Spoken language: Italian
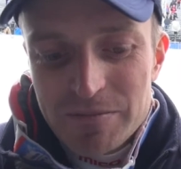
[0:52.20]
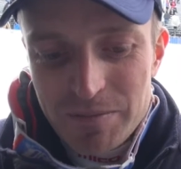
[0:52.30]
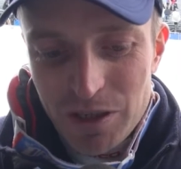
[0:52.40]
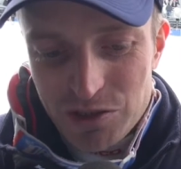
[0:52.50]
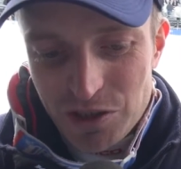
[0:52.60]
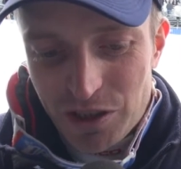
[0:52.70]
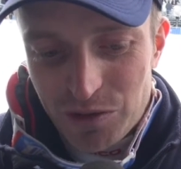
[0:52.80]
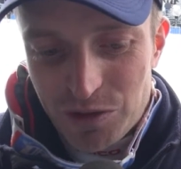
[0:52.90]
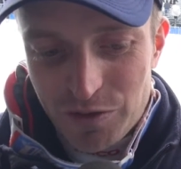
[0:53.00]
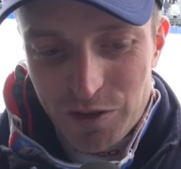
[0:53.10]
però ci ho
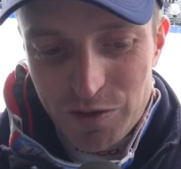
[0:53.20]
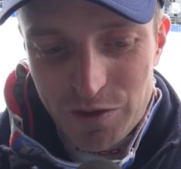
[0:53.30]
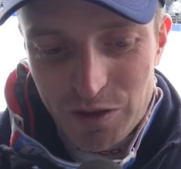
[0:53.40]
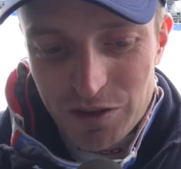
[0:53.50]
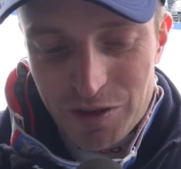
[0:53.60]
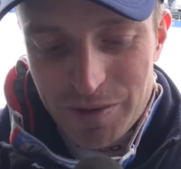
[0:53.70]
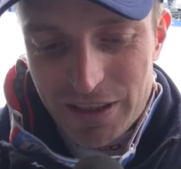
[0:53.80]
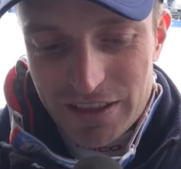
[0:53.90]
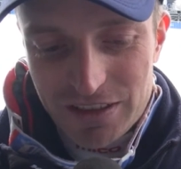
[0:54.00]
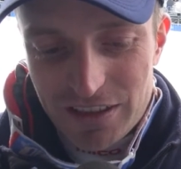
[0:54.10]
creduto fino in fondo come
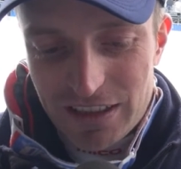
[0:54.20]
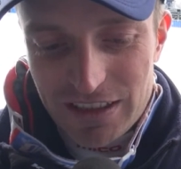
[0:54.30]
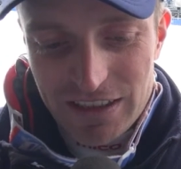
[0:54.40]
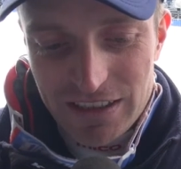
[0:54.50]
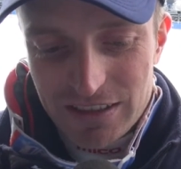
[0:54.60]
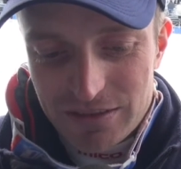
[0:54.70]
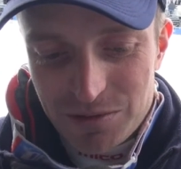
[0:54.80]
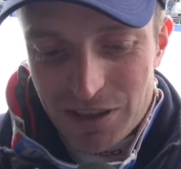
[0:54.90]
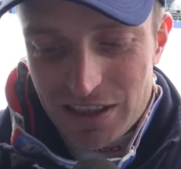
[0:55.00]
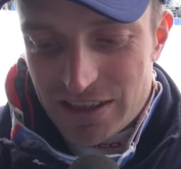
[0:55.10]
detto da
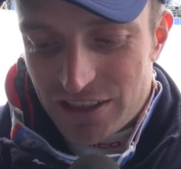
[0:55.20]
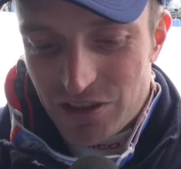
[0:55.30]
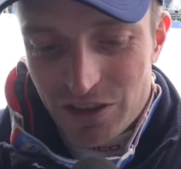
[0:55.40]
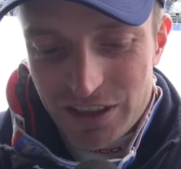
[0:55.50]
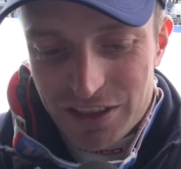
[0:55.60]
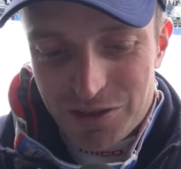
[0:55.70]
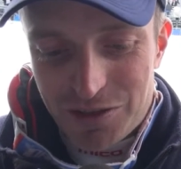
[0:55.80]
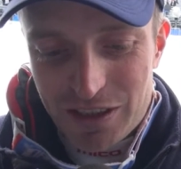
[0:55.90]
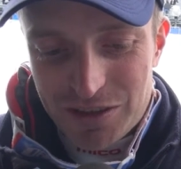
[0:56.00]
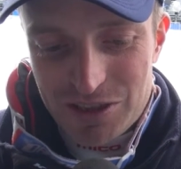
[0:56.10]
tutta la stagione sono
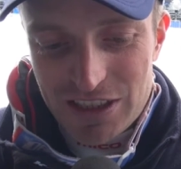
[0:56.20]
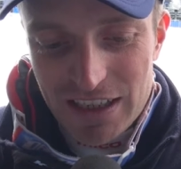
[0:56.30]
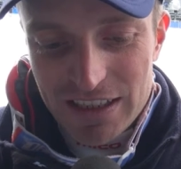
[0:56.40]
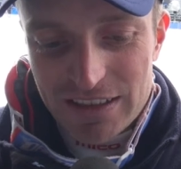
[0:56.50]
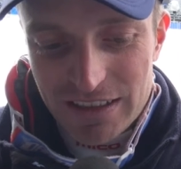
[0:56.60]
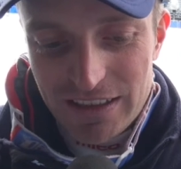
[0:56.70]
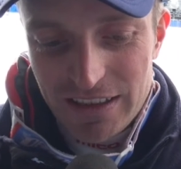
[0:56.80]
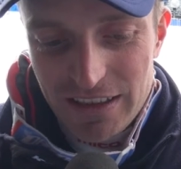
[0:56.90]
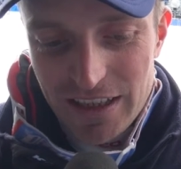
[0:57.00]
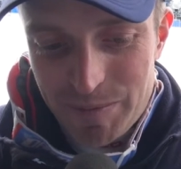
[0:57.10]
tornato in gigante
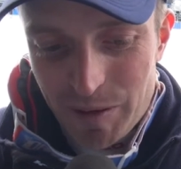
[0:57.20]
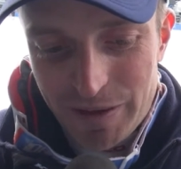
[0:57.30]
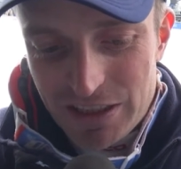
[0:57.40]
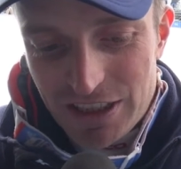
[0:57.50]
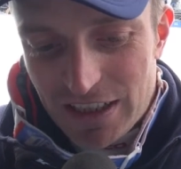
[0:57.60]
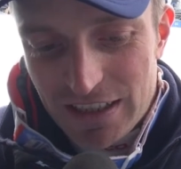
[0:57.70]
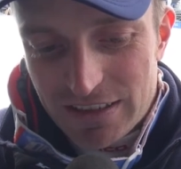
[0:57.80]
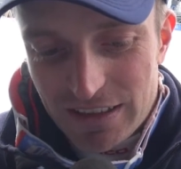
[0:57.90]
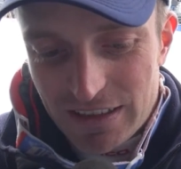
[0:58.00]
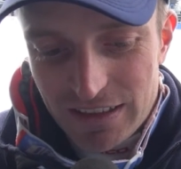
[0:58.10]
e per me in
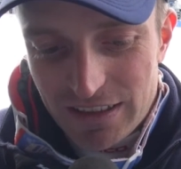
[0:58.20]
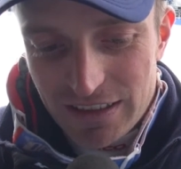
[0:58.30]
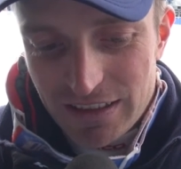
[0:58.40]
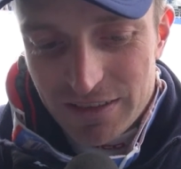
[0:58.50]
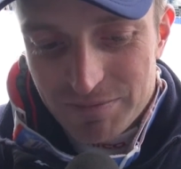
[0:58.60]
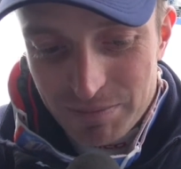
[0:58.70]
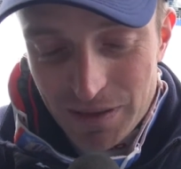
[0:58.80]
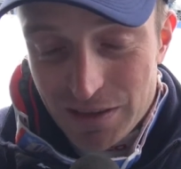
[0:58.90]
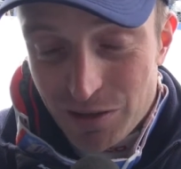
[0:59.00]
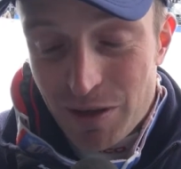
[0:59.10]
gigante
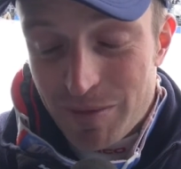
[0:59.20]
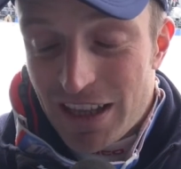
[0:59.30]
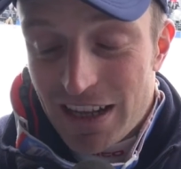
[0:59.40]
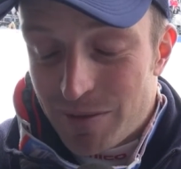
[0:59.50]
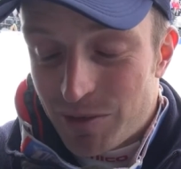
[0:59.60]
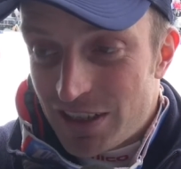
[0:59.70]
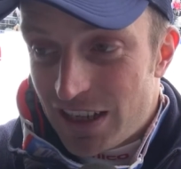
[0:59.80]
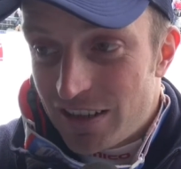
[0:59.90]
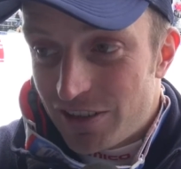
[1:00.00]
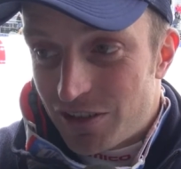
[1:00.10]
prendere una medaglia
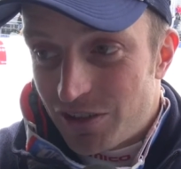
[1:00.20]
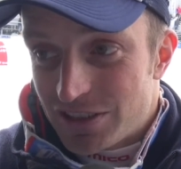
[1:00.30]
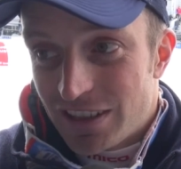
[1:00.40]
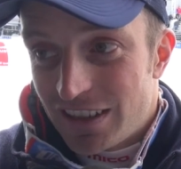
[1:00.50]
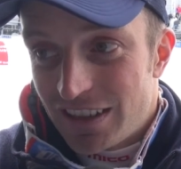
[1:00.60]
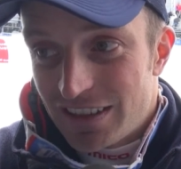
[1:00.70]
mondiale è una cosa